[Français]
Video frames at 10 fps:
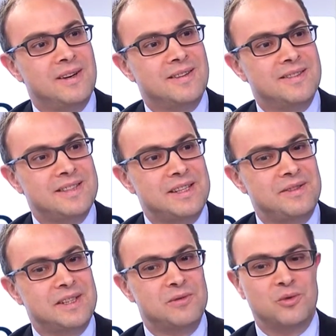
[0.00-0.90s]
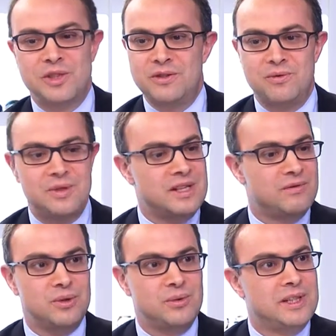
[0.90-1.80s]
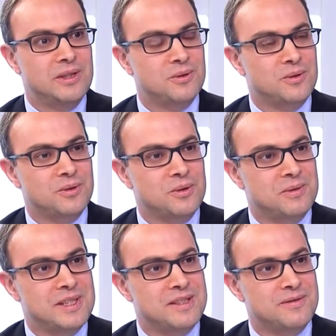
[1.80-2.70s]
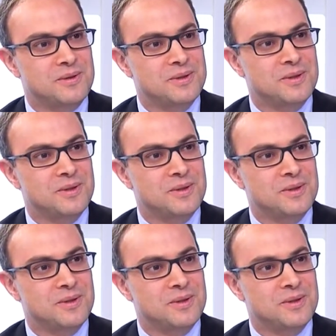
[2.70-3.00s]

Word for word: euh, c'est effectivement de diffuser la voix du client dans l'entreprise et faire en